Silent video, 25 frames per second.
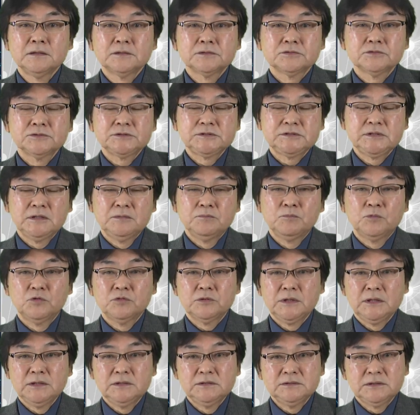うそして
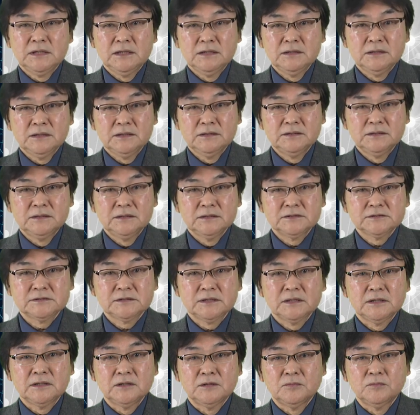モデル化なんです
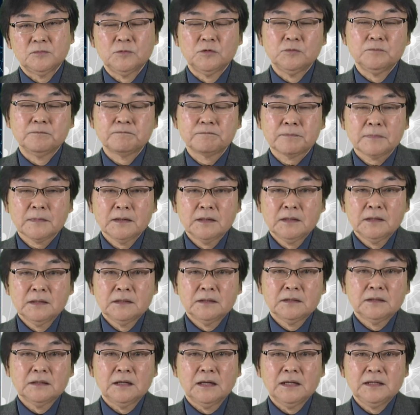けれども
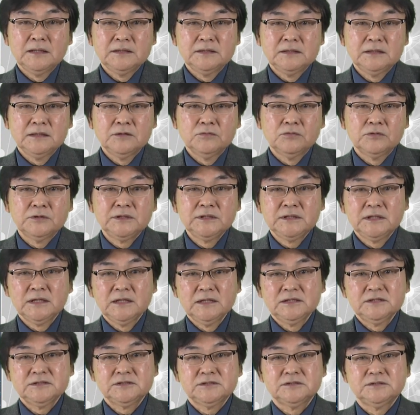相手を理
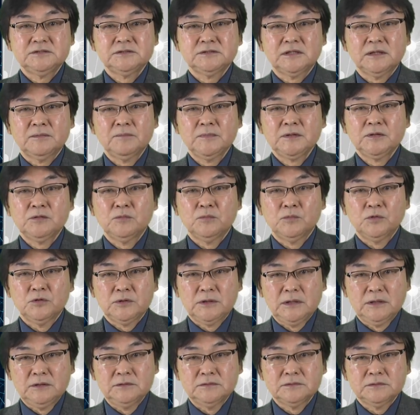解するための
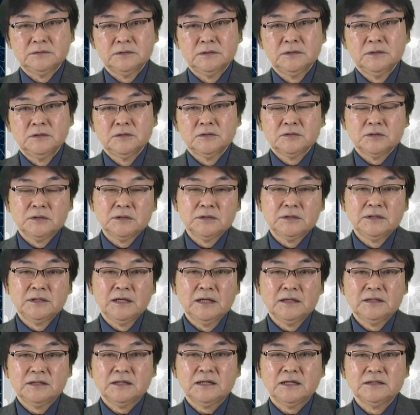モデル
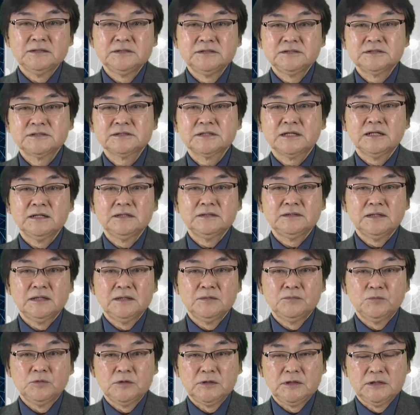何かに使いた
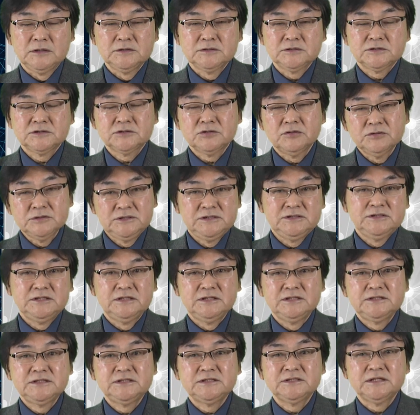いモデル少し
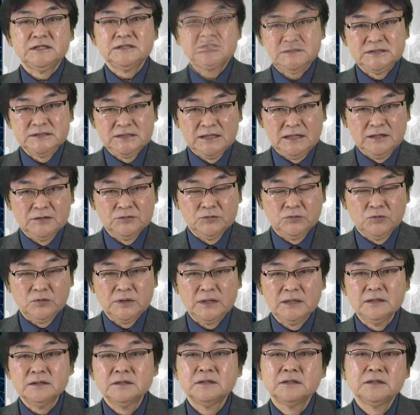性質が違うの
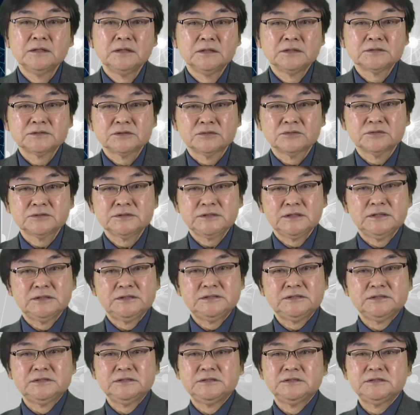でその性
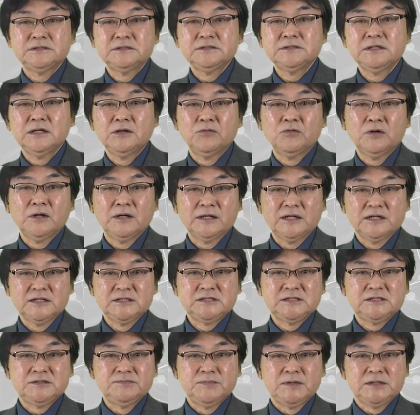質についてお
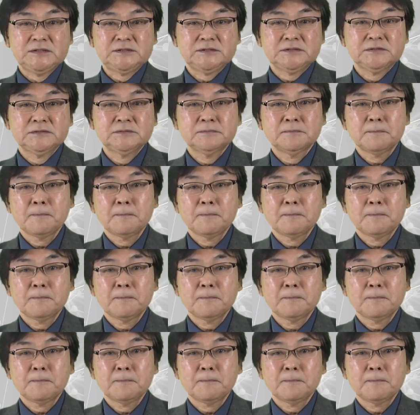話しします。